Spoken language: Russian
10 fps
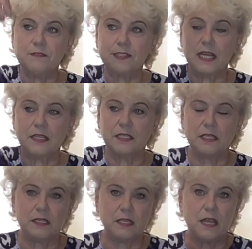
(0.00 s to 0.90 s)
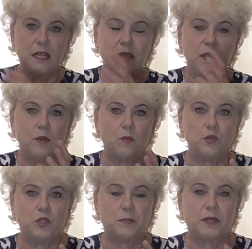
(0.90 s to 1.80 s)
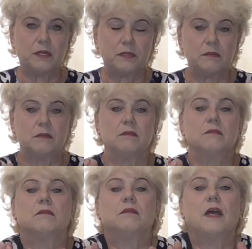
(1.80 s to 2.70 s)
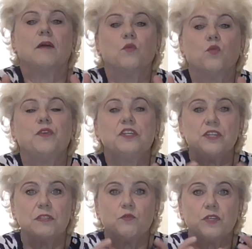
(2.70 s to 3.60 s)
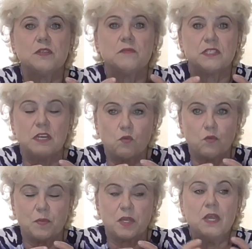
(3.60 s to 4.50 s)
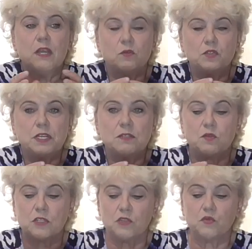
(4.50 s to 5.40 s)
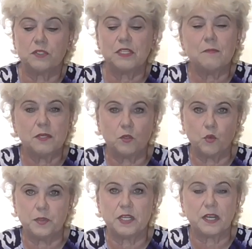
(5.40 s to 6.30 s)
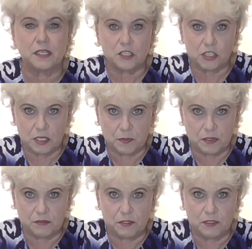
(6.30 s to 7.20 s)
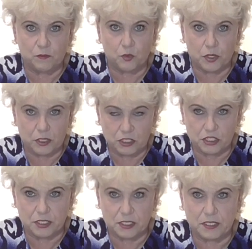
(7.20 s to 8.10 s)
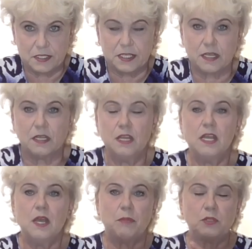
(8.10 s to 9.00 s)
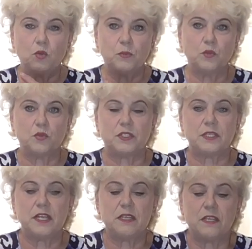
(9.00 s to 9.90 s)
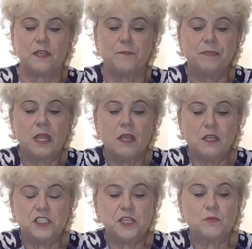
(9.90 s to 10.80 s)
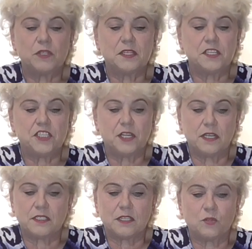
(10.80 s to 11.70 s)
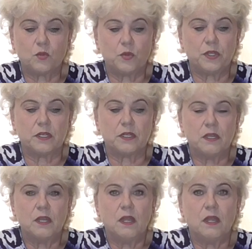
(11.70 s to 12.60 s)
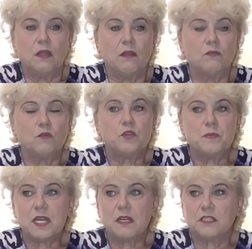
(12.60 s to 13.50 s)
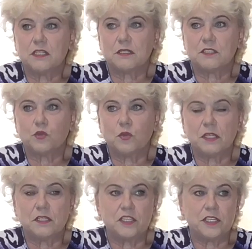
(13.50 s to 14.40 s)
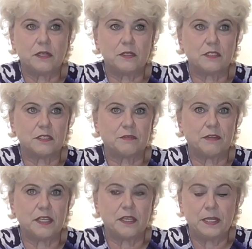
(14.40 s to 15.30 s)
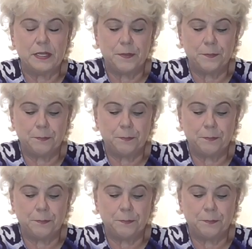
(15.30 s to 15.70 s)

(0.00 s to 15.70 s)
вся эта длина будет а, увешана вот этими здоровыми. Но ну, сразу скажу, самые крупные, конечно, на первых двух нижних кистях, потом идут средние. Чем он отличается от других? Ну вот мне кажется, что он отличается своей,